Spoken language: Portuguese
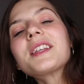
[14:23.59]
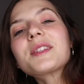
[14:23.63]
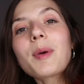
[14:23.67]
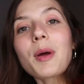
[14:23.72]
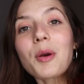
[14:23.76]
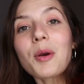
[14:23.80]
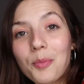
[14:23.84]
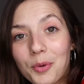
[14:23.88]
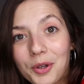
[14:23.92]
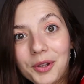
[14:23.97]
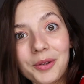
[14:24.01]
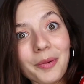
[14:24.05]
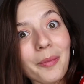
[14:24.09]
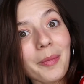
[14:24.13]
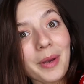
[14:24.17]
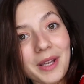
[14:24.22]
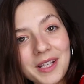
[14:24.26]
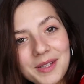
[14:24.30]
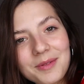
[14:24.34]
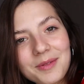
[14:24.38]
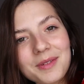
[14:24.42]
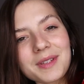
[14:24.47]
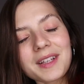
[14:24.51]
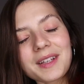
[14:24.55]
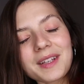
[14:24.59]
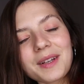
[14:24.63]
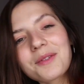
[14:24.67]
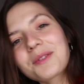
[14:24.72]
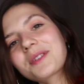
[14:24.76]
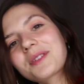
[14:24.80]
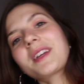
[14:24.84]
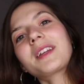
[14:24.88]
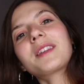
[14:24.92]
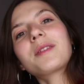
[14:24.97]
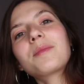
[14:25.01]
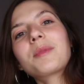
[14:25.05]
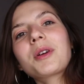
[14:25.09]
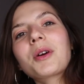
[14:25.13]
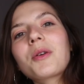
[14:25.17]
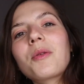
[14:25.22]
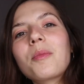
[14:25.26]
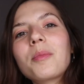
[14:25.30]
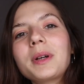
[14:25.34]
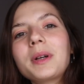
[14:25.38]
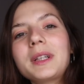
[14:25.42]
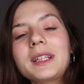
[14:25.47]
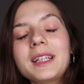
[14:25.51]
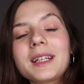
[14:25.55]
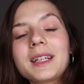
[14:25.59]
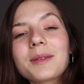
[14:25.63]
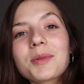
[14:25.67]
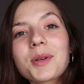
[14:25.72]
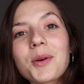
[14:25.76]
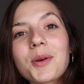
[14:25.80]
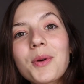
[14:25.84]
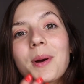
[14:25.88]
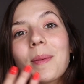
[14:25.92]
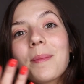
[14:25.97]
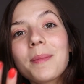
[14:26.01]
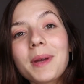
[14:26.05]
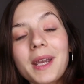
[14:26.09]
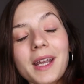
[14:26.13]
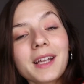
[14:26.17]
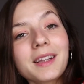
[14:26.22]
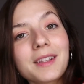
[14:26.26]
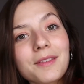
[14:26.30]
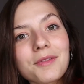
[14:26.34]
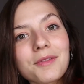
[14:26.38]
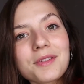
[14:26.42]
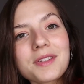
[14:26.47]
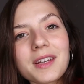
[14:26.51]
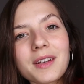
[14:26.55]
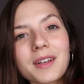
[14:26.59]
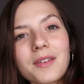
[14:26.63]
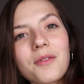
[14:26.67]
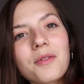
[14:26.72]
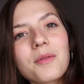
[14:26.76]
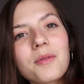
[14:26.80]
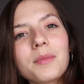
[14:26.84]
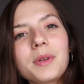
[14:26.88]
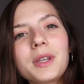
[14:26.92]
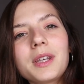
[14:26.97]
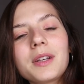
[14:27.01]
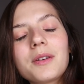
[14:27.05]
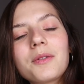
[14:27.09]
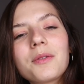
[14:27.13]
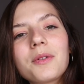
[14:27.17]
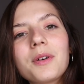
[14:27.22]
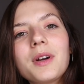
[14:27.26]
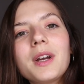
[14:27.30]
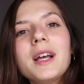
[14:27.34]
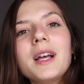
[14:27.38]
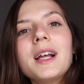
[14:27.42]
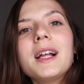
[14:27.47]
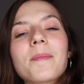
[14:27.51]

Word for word: Espero muito mesmo que você tenha gostado da minha companhia, porque eu amei ter você aqui comigo.